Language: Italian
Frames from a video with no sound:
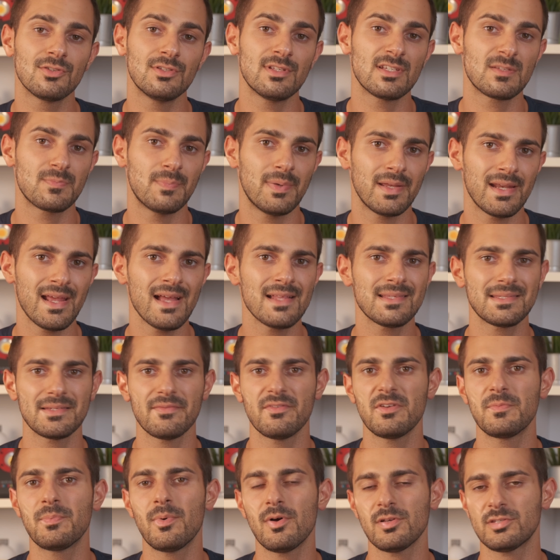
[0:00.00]
e di esperienza
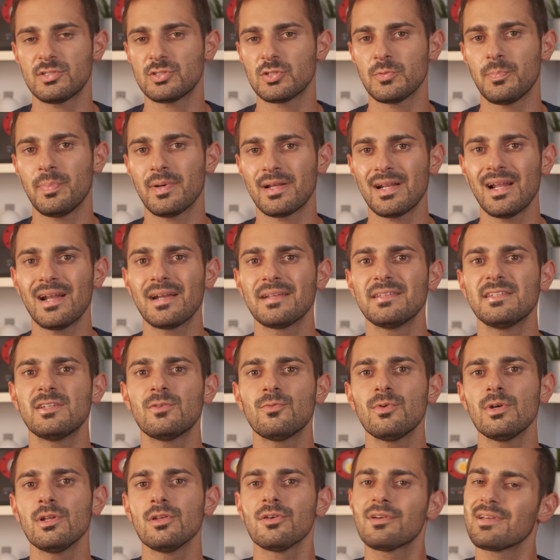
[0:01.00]
vi posso parlare di
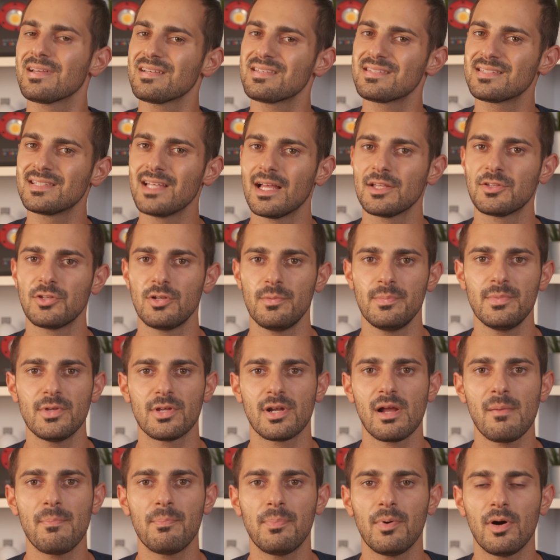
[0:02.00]
quello che è stato il
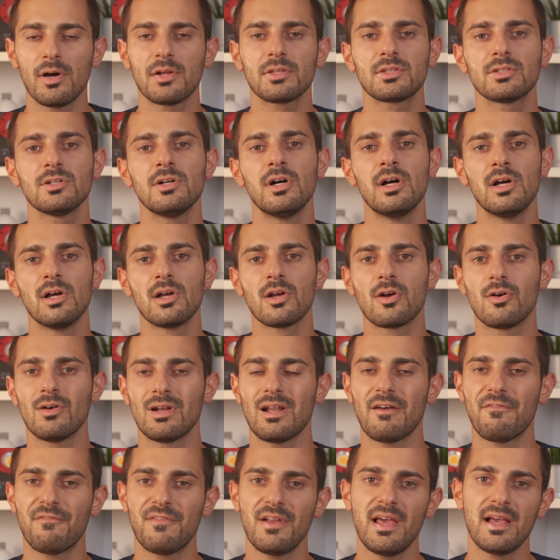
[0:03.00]
mio rapporto con
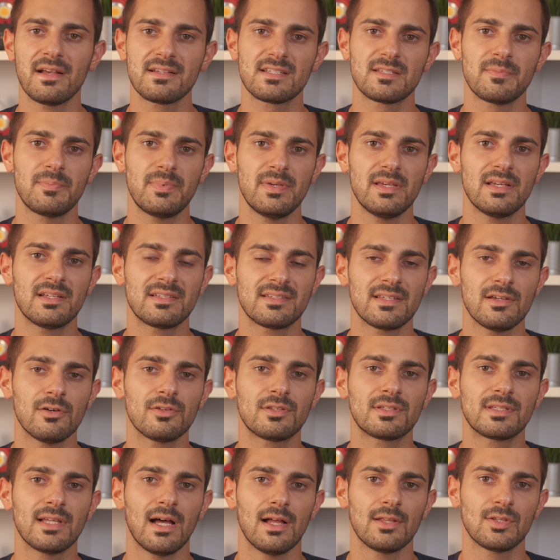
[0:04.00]
la Flex pxe
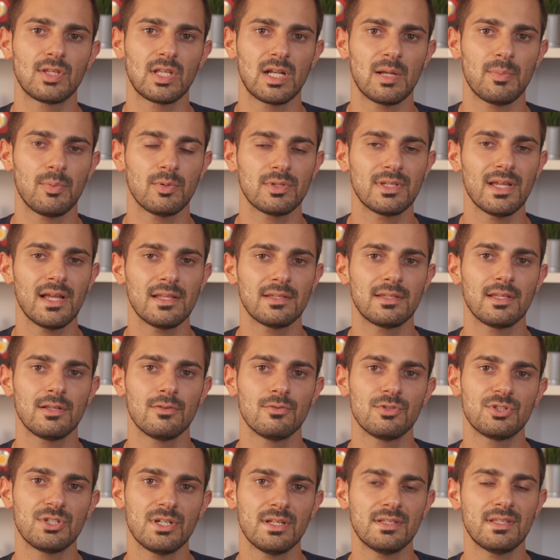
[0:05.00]
80, una potente
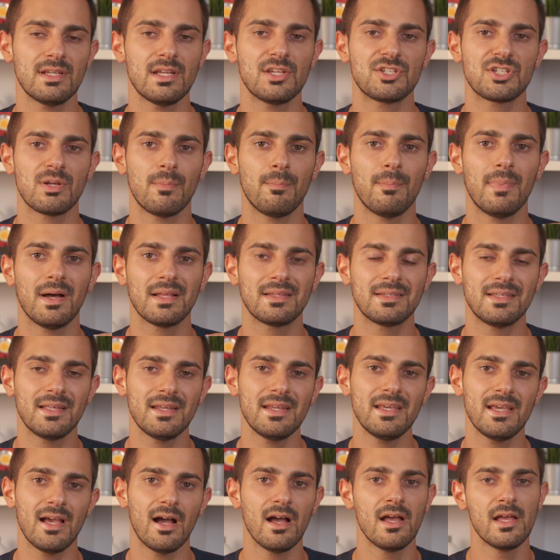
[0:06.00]
lucidatrice a
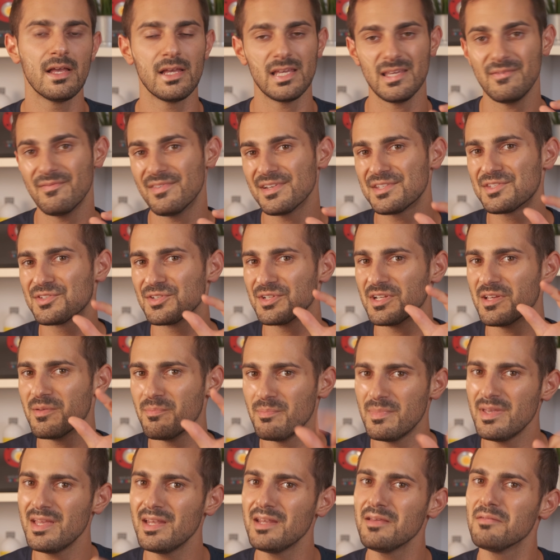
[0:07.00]
batteria in versione
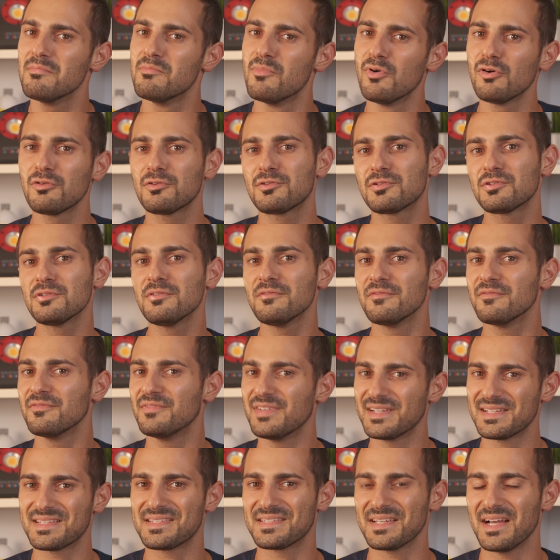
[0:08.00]
mini molto
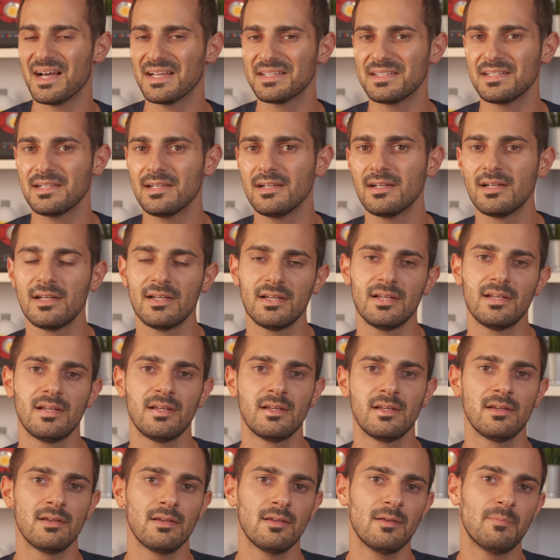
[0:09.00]
versatile.
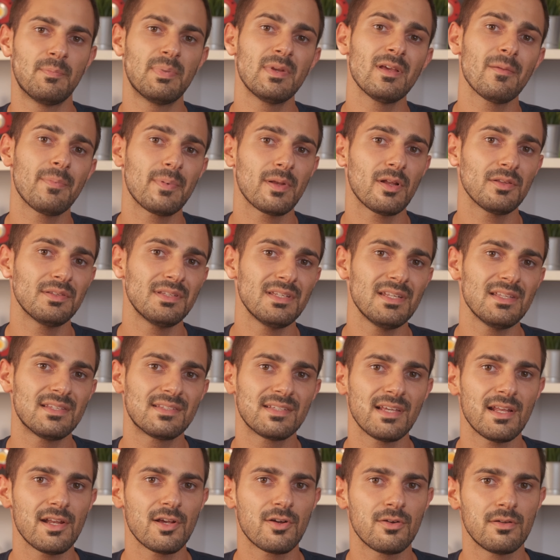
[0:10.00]
E prima però di
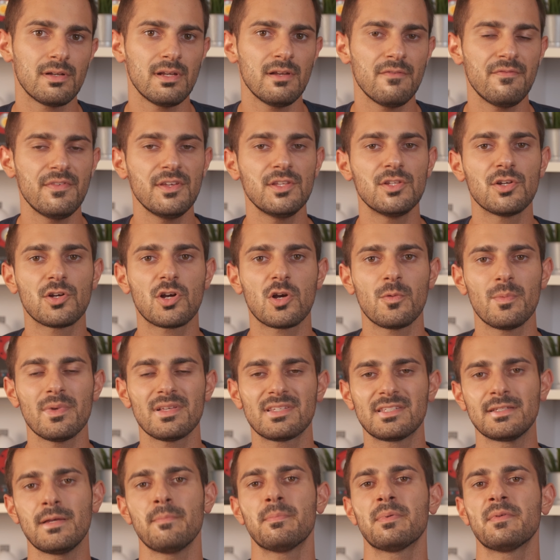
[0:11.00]
iniziare con il video come
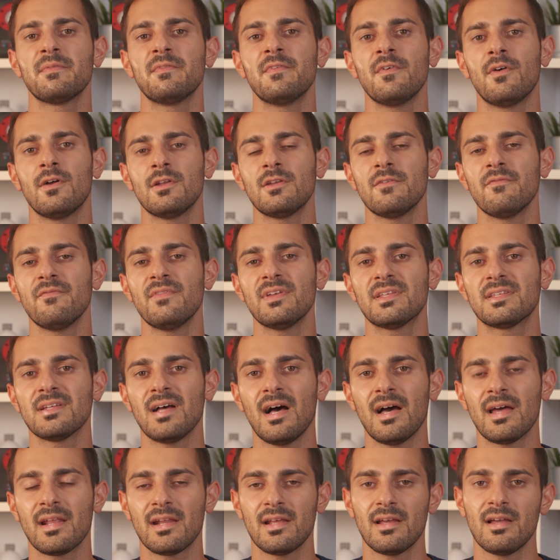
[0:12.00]
sempre vi voglio
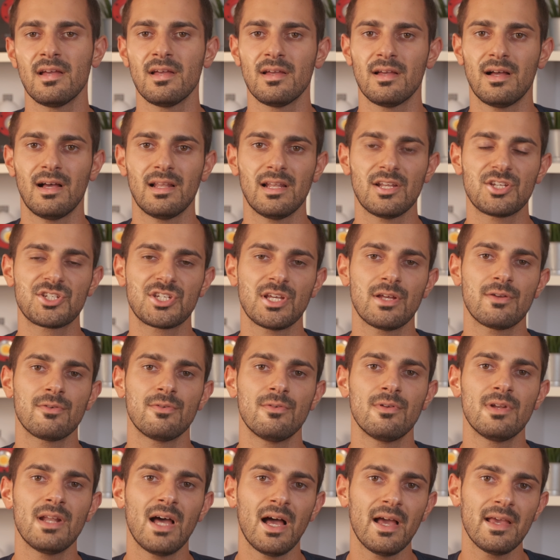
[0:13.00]
invitare a lasciare
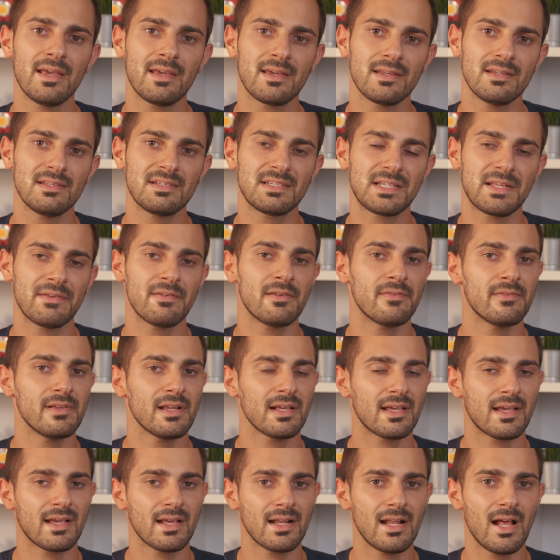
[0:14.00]
un like ed iscrivervi
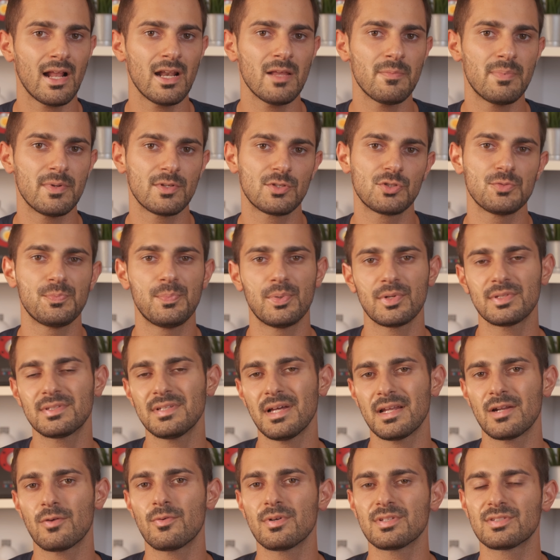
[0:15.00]
al canale per
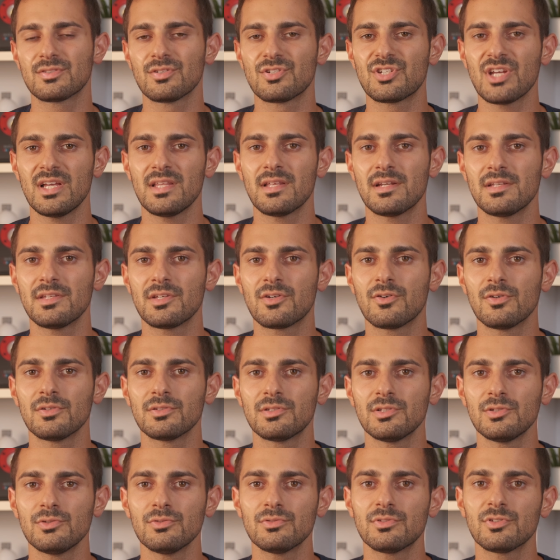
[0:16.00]
supportare questo genere di
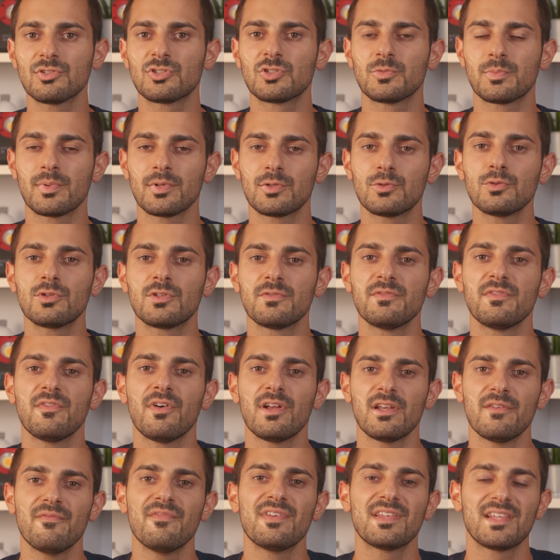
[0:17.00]
contenuti e soprattutto vi
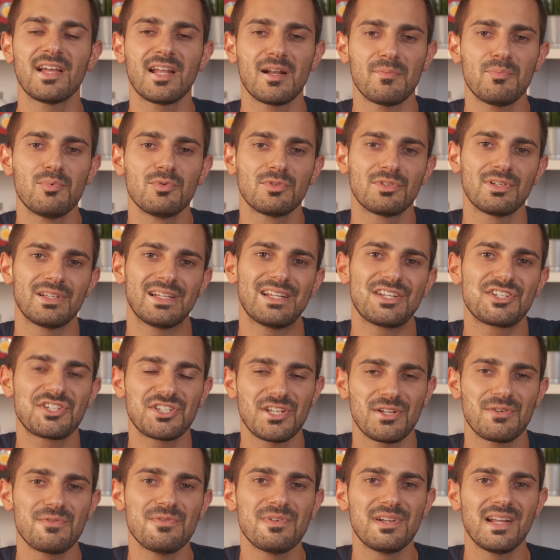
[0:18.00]
voglio invitare appunto a
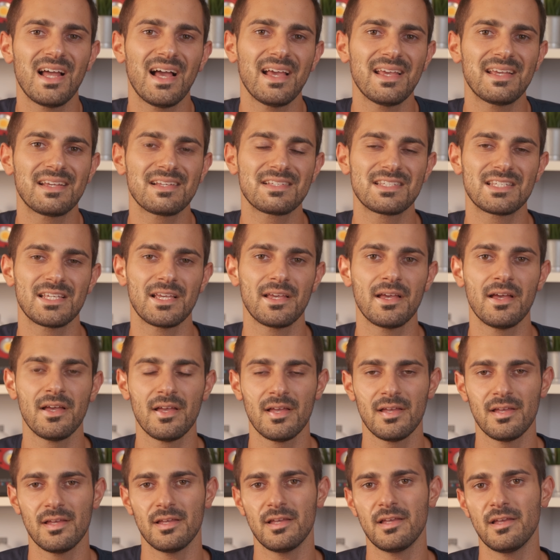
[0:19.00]
lasciare un like se
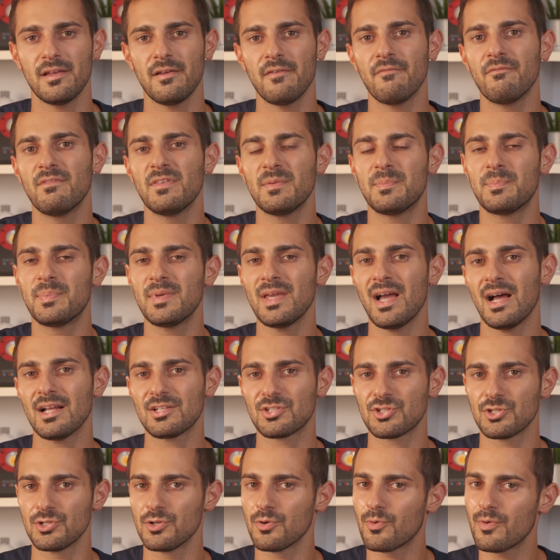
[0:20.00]
eh, vi
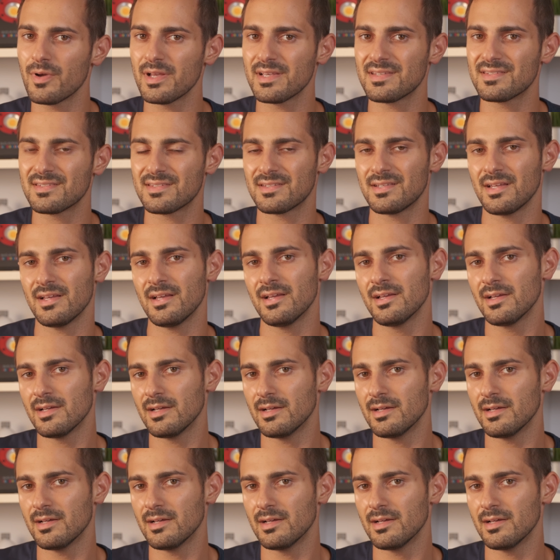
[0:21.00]
piacciono queste